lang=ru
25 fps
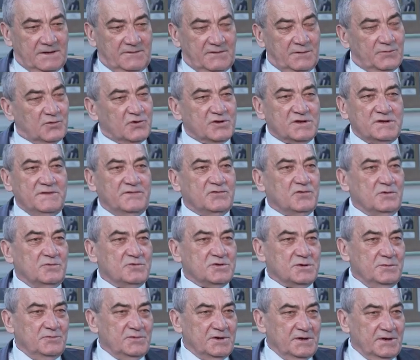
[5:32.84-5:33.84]
вопрос не в том,
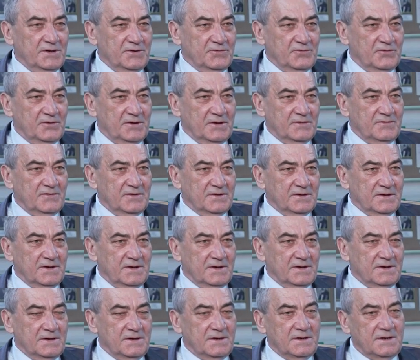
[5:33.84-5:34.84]
что им территории не
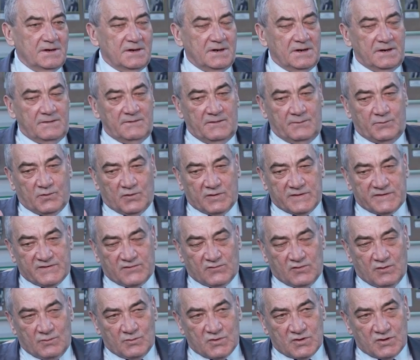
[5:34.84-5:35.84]
хватает вопрос
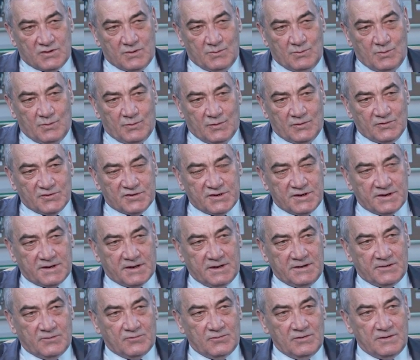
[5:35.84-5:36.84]
в том, чтобы получить
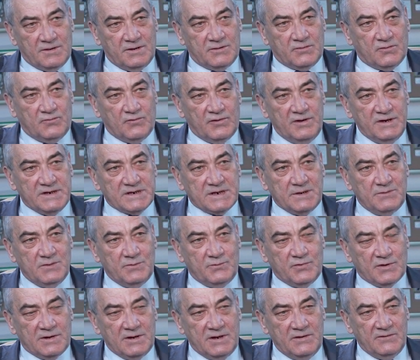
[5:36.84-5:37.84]
контроль над Курильскими
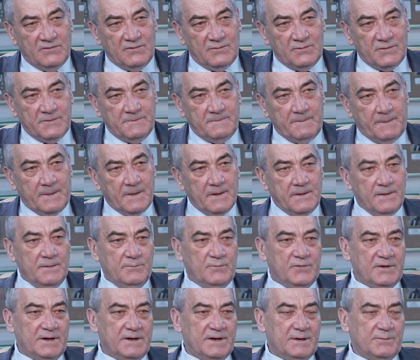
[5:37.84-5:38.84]
проливами. И
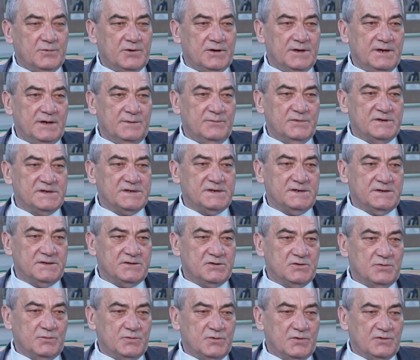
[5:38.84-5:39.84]
при необходимости,
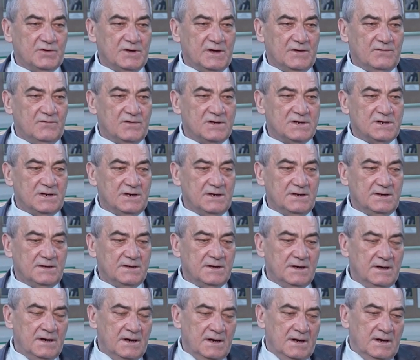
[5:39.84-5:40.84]
чтобы туда вошли
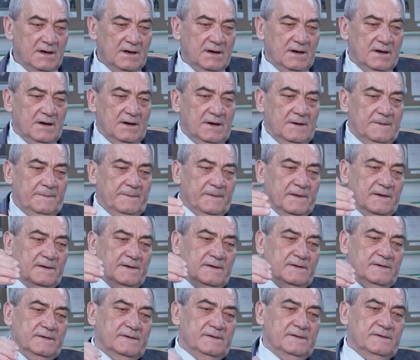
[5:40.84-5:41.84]

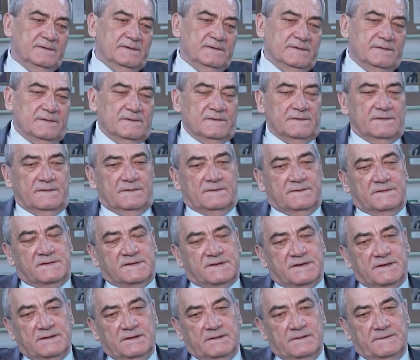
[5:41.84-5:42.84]
э,
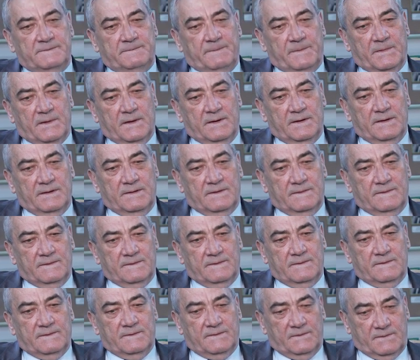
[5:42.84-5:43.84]
силы
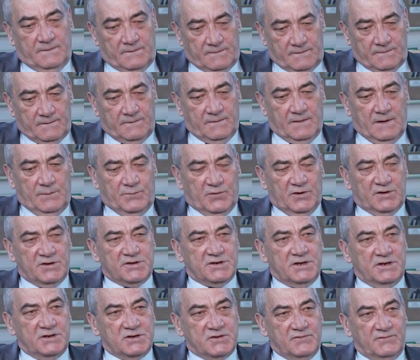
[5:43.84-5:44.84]
э,
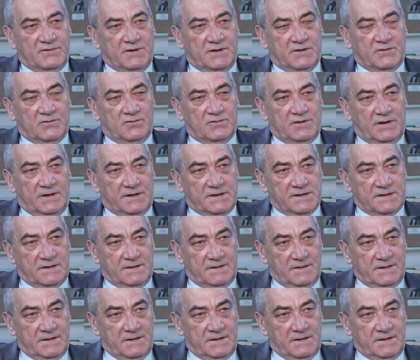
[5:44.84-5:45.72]
опережающих вот этот удар э,